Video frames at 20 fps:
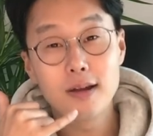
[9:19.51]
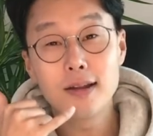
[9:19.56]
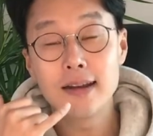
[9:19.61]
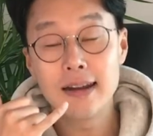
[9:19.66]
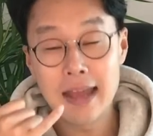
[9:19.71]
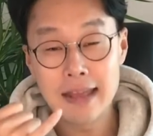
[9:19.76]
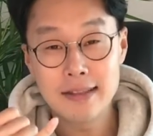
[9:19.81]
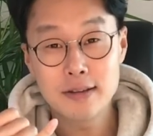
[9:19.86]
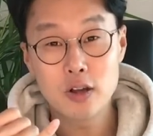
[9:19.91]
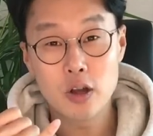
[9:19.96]

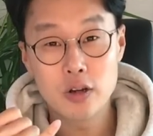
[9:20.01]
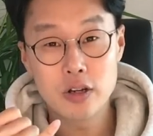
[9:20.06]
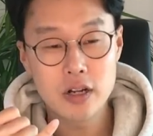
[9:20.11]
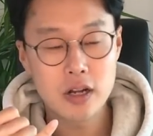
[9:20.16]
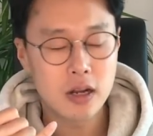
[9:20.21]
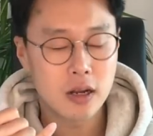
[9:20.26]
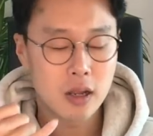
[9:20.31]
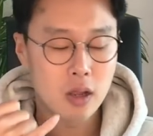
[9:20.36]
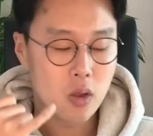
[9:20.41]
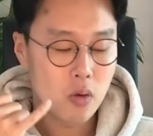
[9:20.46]
라는
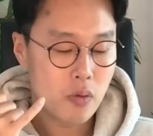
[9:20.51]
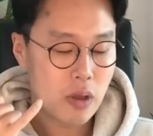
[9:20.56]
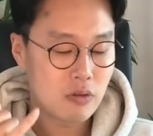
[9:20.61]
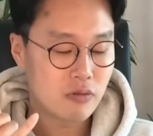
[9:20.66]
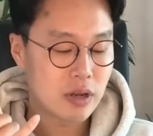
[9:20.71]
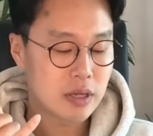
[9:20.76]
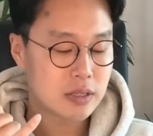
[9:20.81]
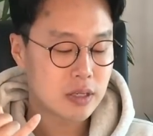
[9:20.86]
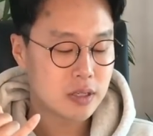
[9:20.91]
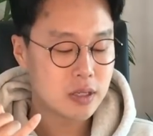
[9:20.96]
거를
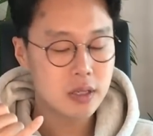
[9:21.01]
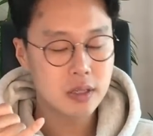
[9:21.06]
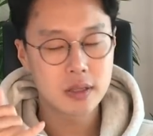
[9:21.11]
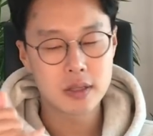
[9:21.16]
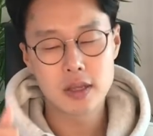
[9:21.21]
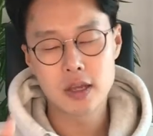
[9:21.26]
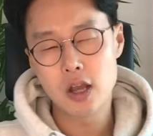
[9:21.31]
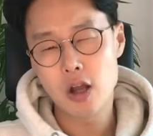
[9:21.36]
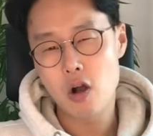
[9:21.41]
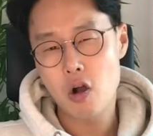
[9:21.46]

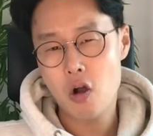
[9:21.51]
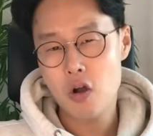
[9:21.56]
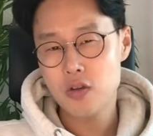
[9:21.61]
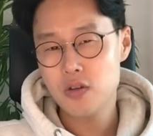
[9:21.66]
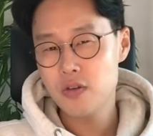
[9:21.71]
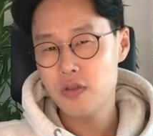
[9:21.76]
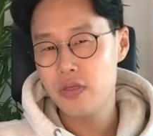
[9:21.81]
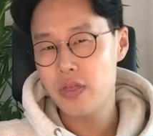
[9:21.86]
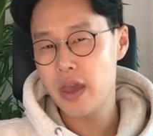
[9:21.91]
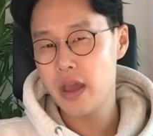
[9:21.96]
외국에서는 Are
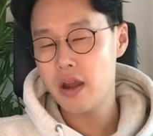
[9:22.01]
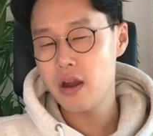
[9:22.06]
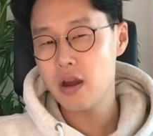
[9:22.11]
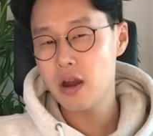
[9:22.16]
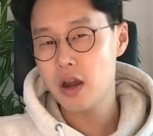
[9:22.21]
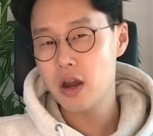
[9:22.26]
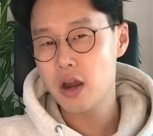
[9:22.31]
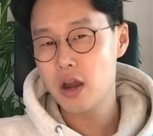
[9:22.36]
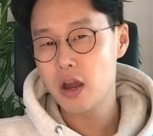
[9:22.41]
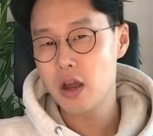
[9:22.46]
you there?
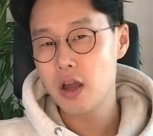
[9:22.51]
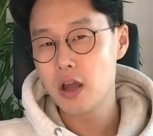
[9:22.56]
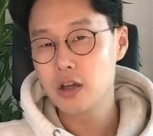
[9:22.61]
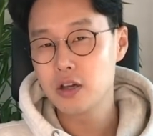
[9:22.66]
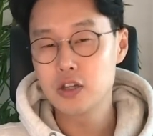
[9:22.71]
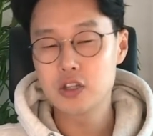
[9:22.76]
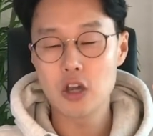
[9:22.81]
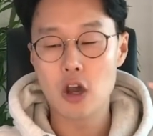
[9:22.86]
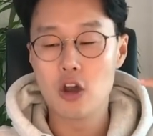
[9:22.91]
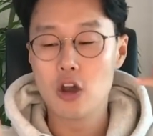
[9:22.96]

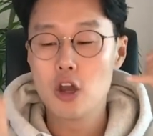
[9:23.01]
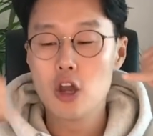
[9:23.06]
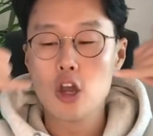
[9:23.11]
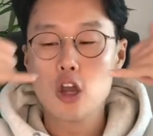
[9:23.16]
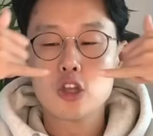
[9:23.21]
그죠?